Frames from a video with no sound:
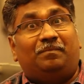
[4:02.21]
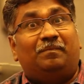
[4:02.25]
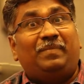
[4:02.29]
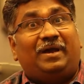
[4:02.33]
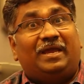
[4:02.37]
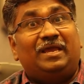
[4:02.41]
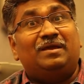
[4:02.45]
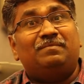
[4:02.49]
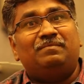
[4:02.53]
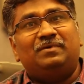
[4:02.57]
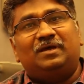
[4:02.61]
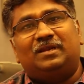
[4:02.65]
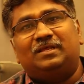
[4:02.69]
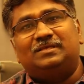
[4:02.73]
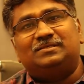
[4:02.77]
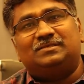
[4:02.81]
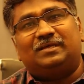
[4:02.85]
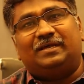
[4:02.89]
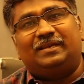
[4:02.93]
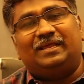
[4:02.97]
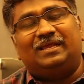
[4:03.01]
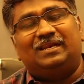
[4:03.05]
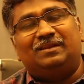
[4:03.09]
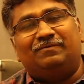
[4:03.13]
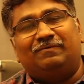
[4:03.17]
பயங்கிறது
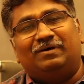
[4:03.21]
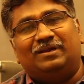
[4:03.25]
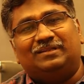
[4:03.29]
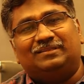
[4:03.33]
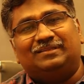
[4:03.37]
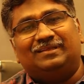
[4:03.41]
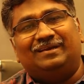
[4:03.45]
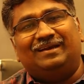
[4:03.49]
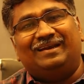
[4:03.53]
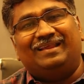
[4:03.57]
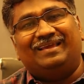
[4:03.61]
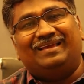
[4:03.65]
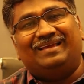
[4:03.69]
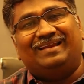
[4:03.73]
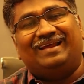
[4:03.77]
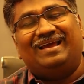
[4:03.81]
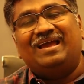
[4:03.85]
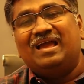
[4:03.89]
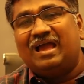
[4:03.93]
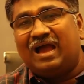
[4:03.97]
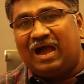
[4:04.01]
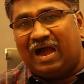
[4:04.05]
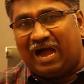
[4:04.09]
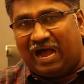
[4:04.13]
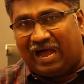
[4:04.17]
சரியான வார்த்தைன்னு நினைக்கிறேன்
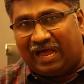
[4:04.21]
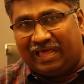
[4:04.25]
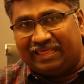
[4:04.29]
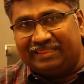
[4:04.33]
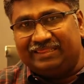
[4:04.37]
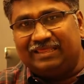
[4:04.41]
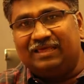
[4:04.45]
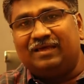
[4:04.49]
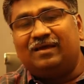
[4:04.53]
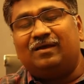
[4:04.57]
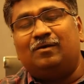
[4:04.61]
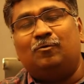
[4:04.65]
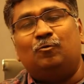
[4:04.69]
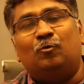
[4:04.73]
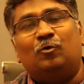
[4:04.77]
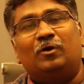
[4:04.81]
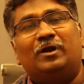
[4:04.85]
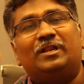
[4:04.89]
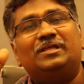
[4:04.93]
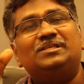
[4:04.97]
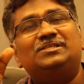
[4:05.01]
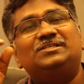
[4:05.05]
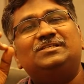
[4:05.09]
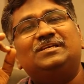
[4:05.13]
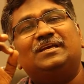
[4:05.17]
அதை
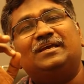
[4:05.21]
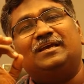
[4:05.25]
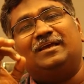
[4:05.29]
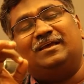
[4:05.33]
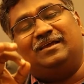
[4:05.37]
உடைச்ச